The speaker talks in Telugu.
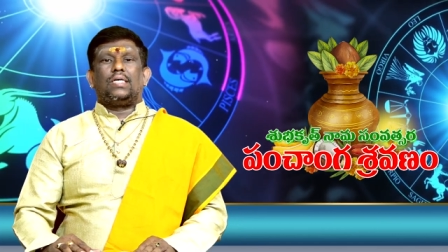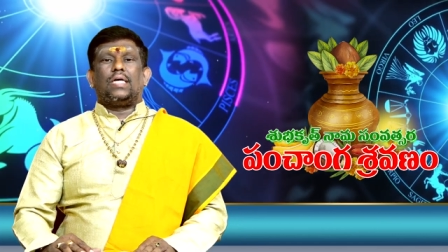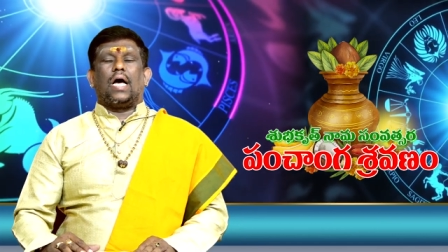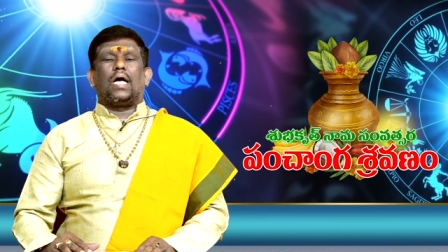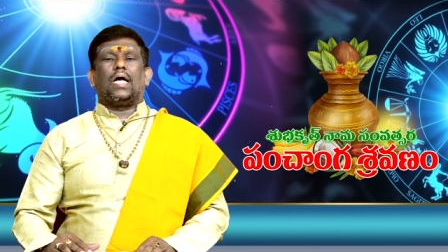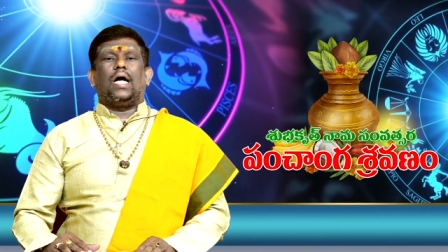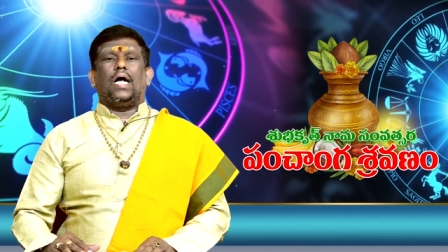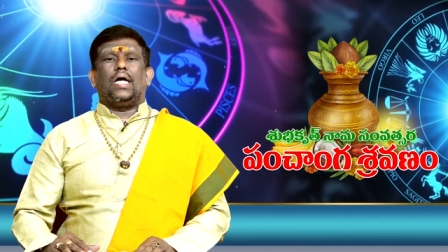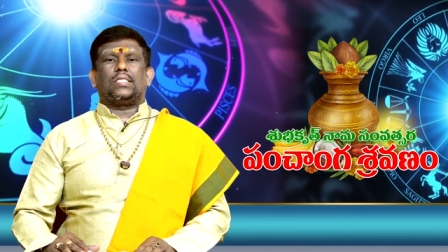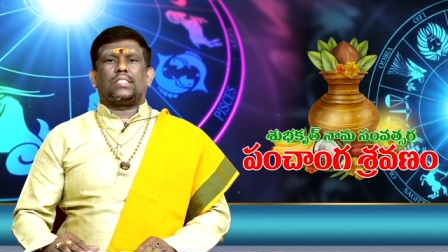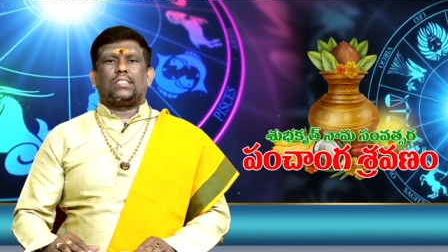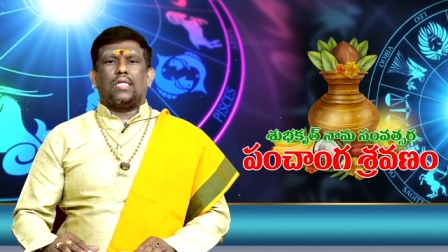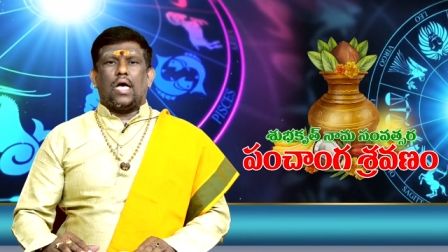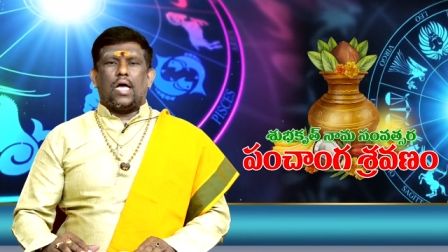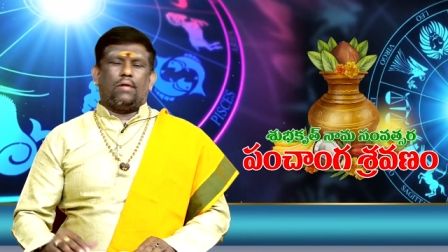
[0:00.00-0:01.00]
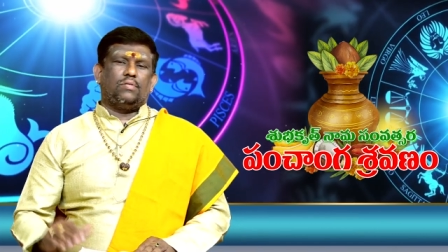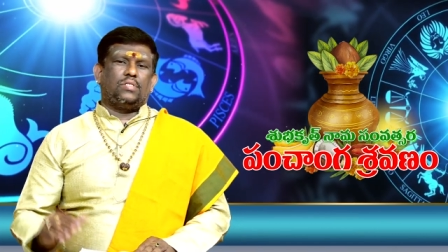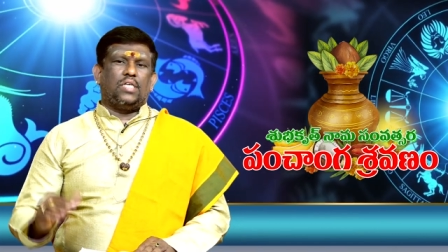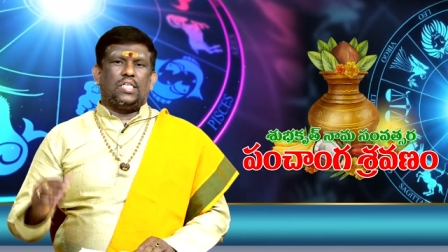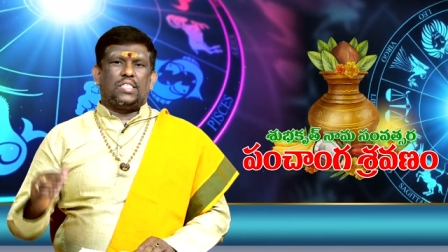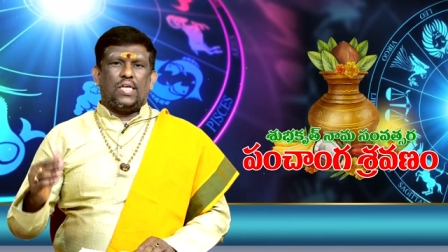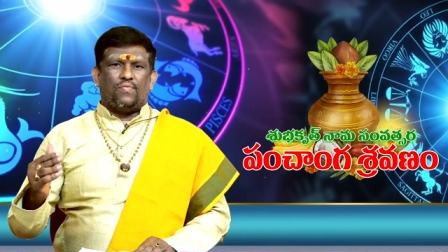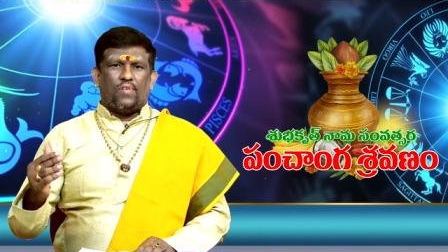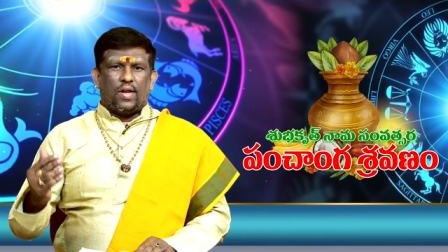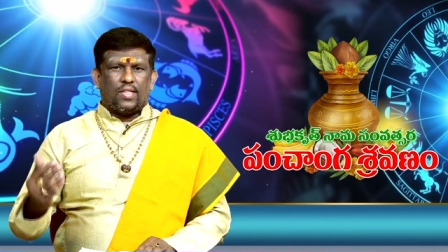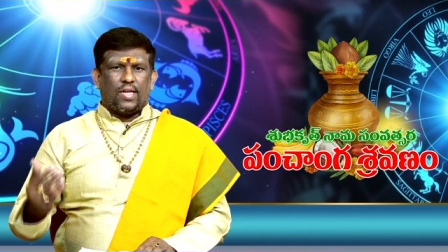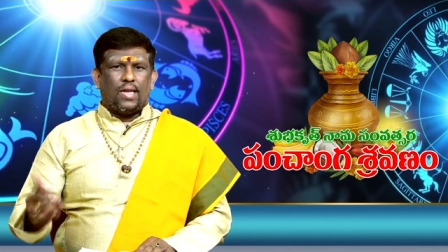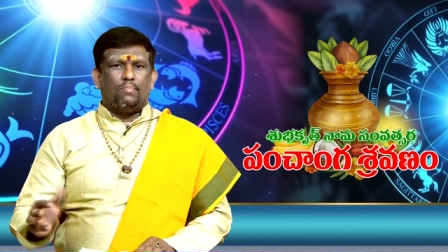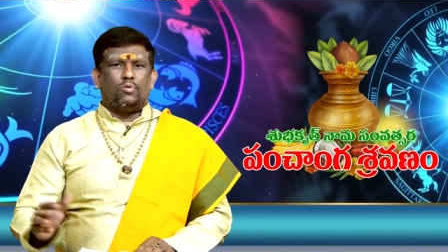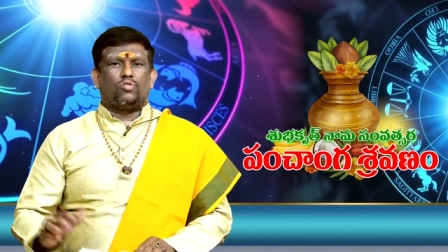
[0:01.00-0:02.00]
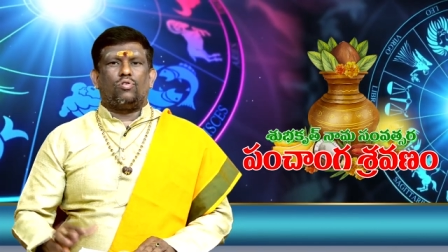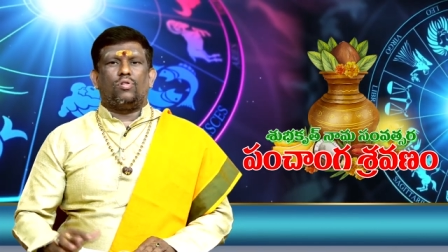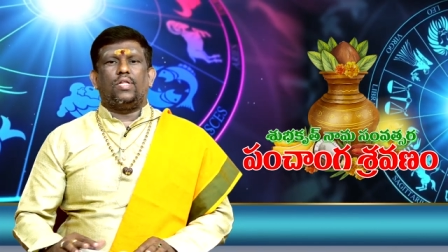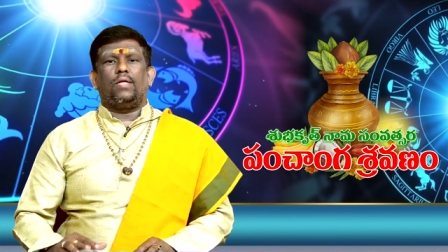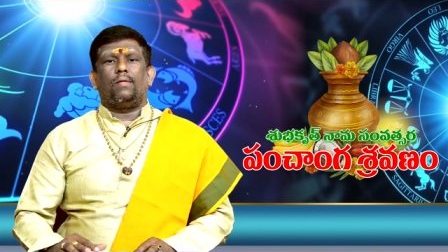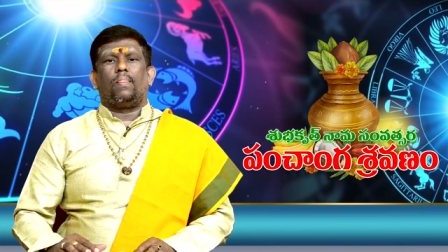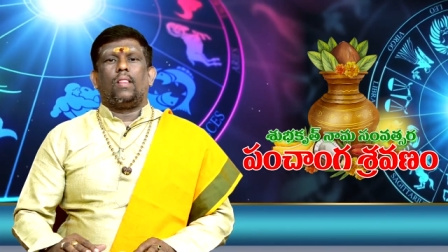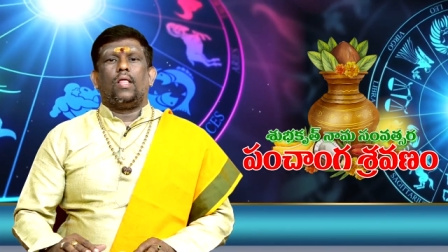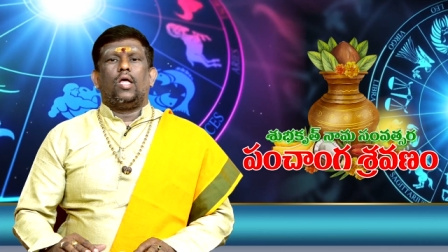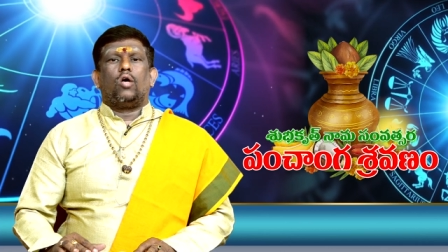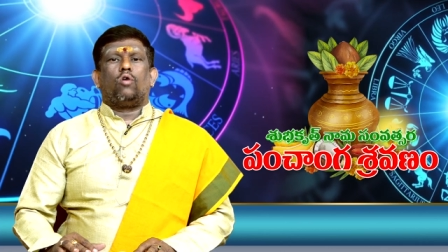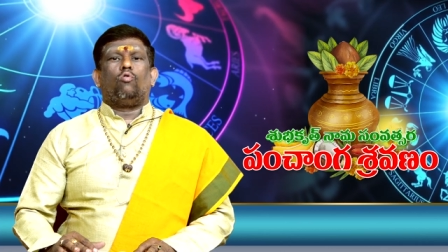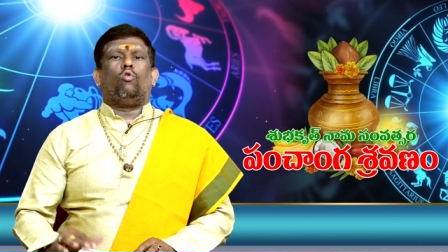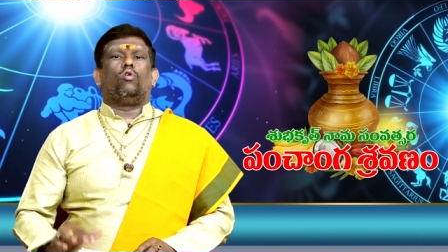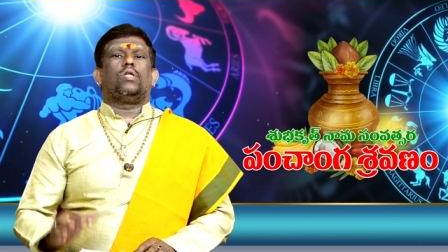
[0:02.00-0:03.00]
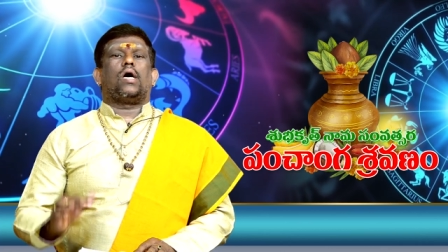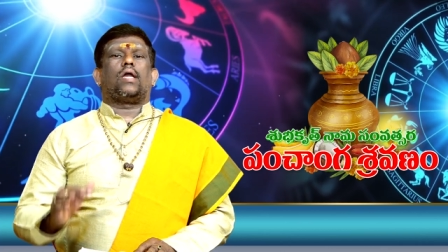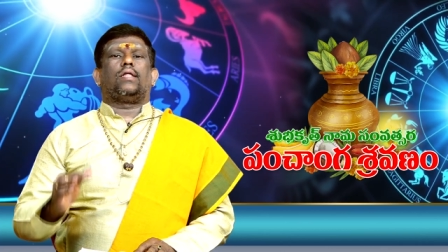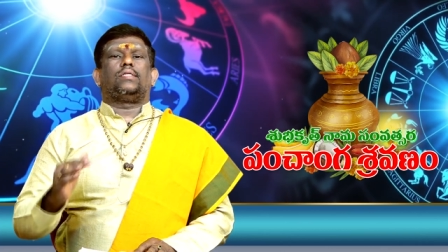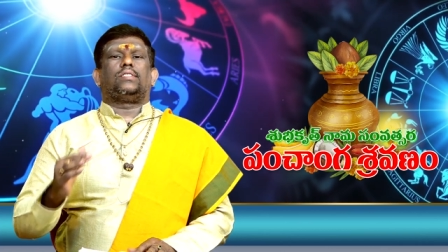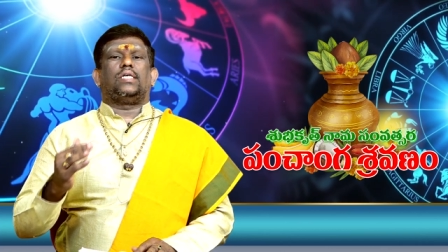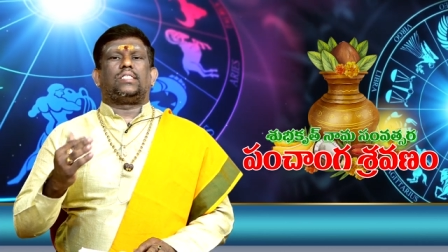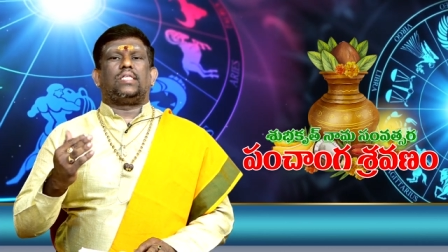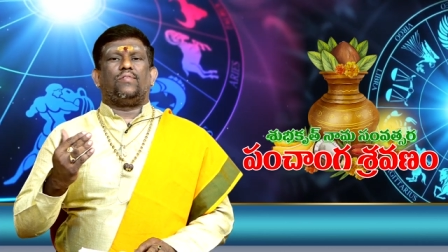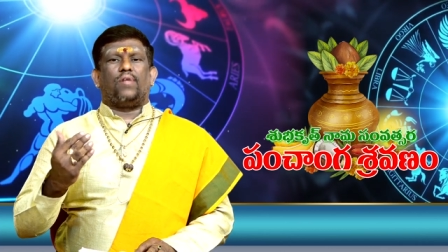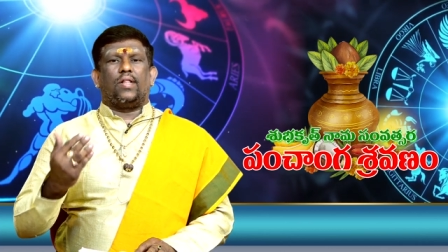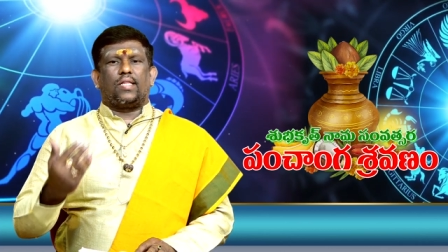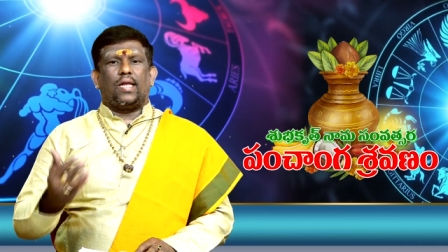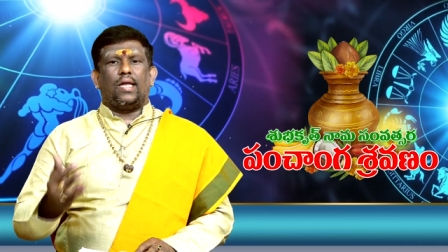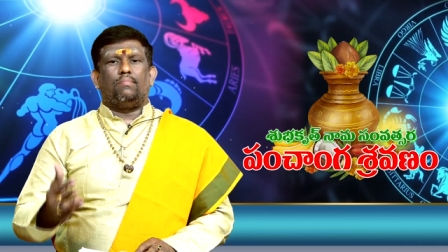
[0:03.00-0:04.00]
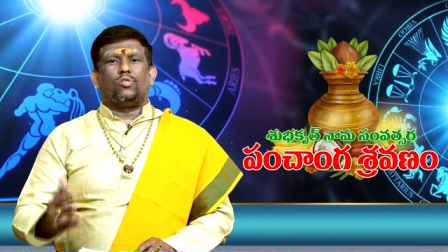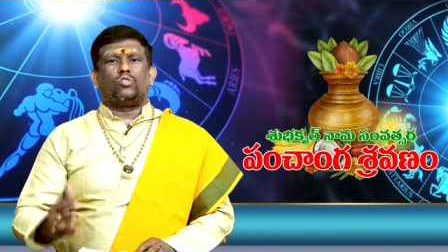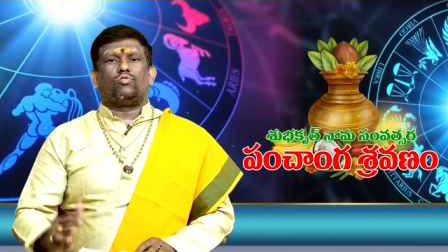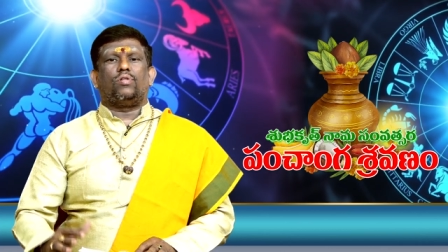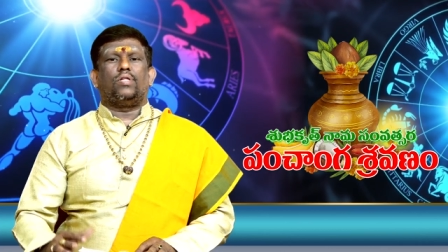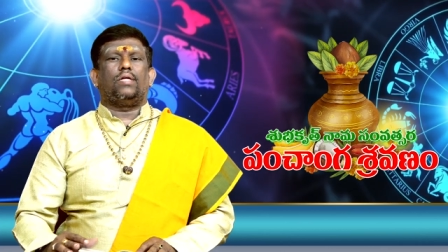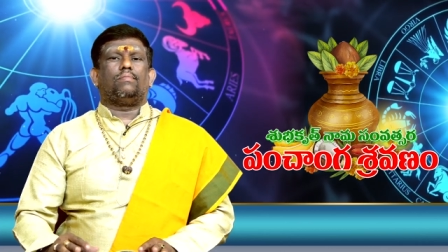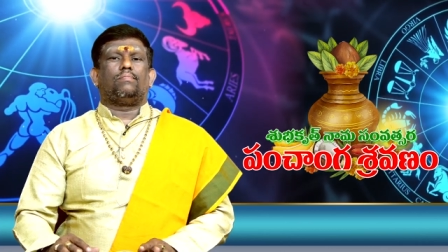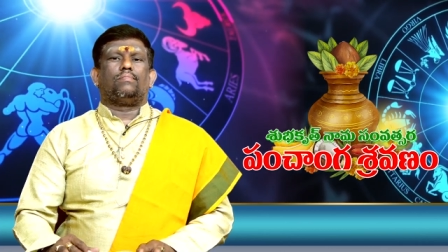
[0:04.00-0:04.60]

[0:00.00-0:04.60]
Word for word: గంగా స్నానం చేసే ఫలితం లభిస్తుంది గోదానం చేసిన ఫలితం లభిస్తుంది